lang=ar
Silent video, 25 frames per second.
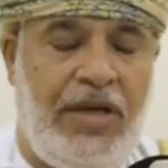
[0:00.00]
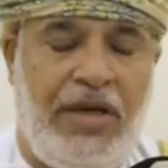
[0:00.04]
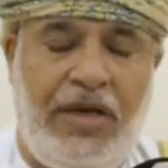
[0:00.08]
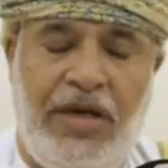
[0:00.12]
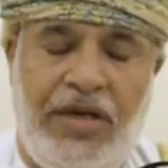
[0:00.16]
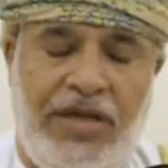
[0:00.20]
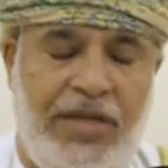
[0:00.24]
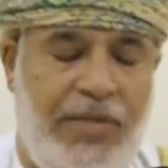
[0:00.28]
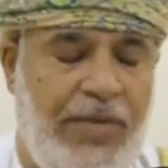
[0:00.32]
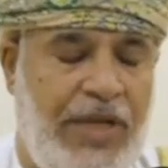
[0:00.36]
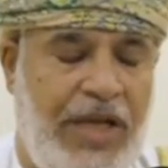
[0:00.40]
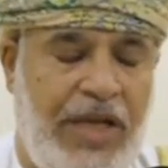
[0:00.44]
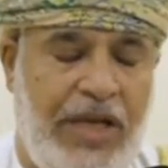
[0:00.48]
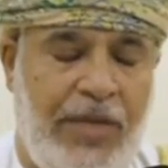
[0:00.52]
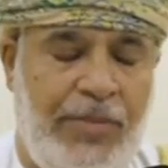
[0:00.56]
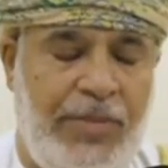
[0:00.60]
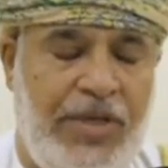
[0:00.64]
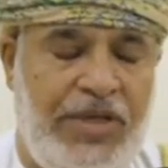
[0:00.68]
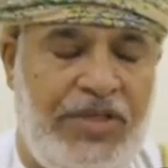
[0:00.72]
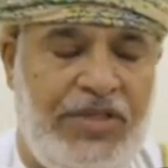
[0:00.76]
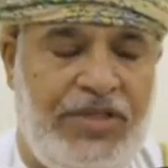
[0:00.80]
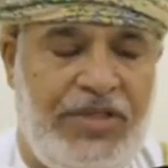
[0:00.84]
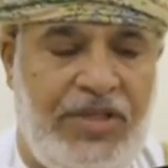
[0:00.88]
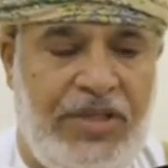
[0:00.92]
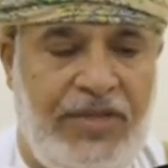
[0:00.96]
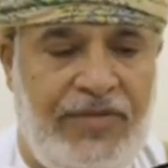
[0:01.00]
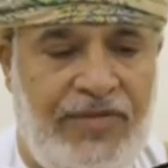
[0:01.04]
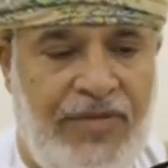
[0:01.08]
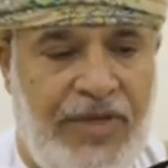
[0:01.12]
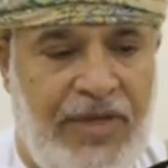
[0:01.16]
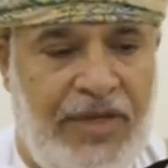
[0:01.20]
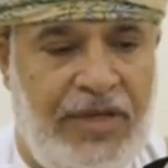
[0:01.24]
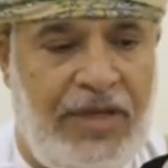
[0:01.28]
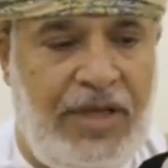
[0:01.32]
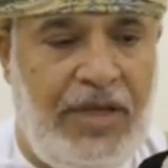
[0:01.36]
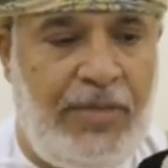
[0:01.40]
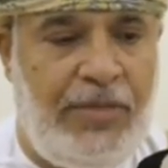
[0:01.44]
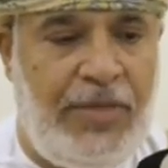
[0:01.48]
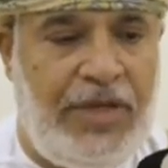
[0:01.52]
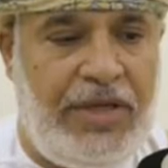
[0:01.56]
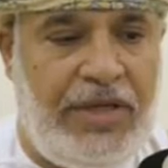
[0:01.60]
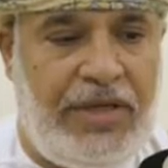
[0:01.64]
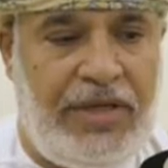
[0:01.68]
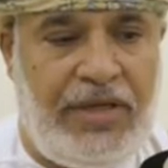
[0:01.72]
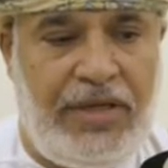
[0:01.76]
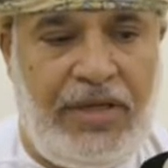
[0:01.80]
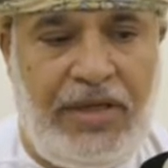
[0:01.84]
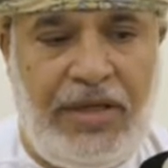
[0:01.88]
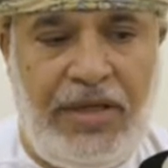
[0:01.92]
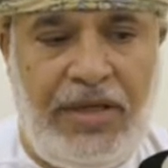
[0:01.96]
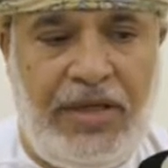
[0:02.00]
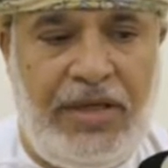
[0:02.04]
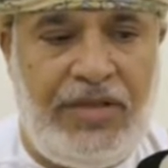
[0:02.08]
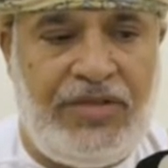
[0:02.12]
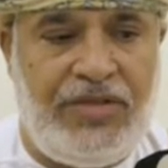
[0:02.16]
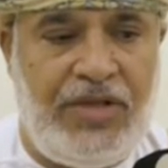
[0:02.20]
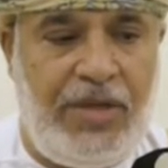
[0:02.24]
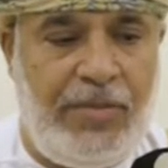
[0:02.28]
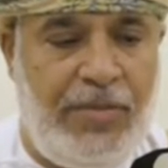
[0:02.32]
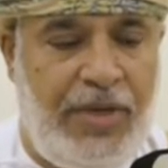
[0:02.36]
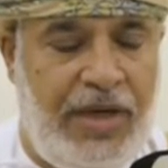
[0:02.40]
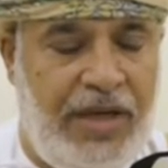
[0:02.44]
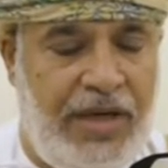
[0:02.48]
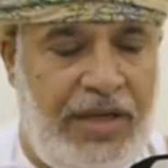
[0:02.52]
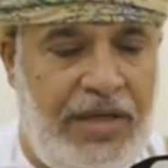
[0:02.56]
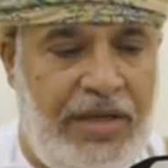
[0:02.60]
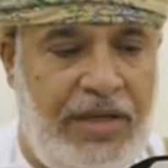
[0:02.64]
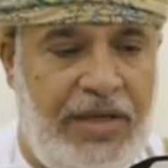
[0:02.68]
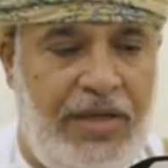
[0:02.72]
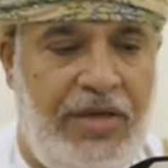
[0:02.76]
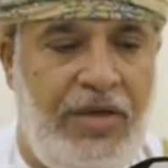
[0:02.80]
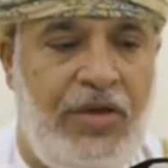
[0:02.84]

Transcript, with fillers: خادم الحرمين الشريفين الملك آه، سلمان